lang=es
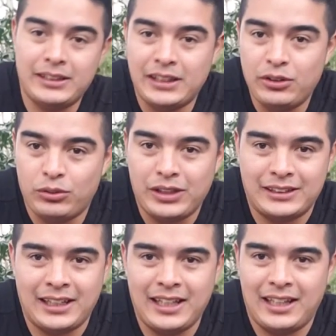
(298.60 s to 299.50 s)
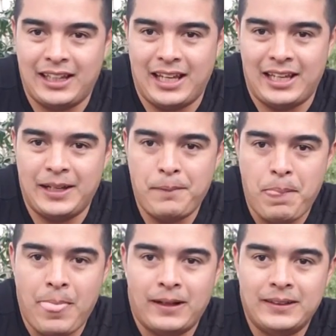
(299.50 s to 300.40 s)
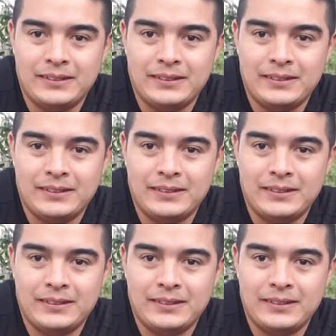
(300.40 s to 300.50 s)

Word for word: viene siendo una serie de